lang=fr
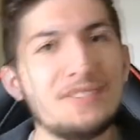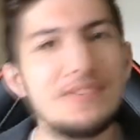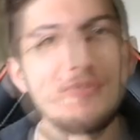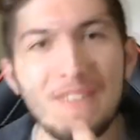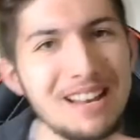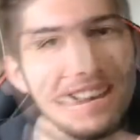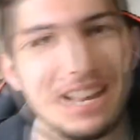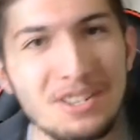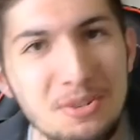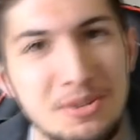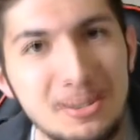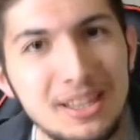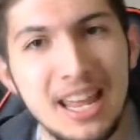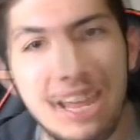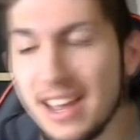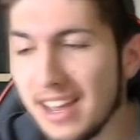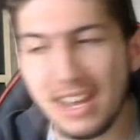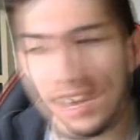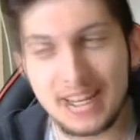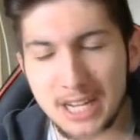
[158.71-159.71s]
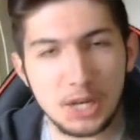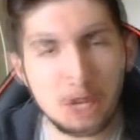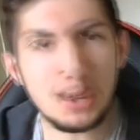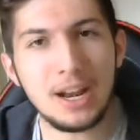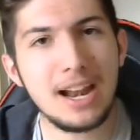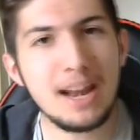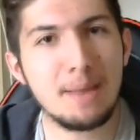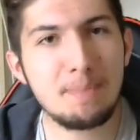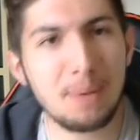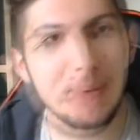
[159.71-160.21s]
J'ai failli l'insulter J'ai cru
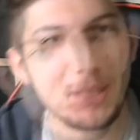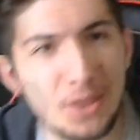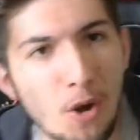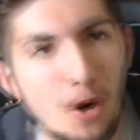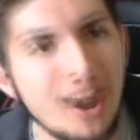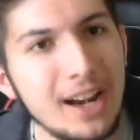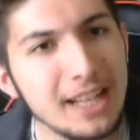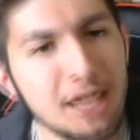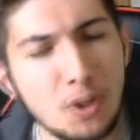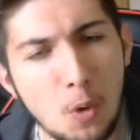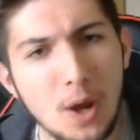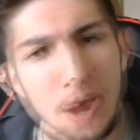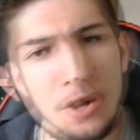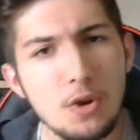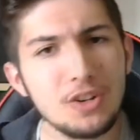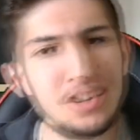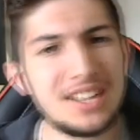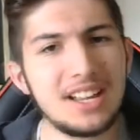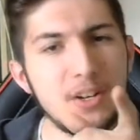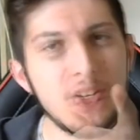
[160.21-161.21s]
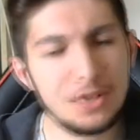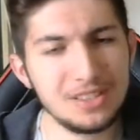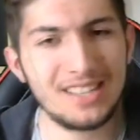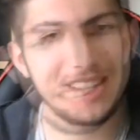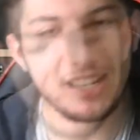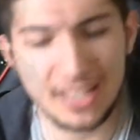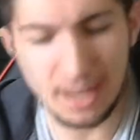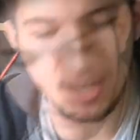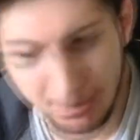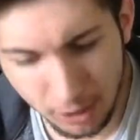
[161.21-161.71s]
qu'elle pas dedans Allez 3-2
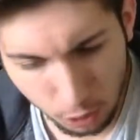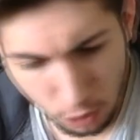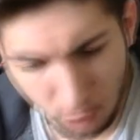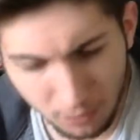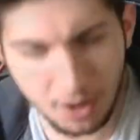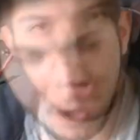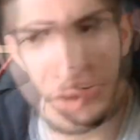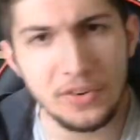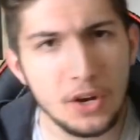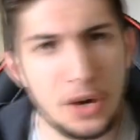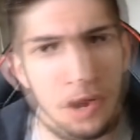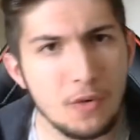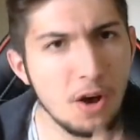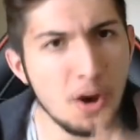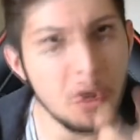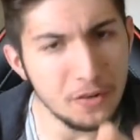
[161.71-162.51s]
57ème minute On va revenir, on va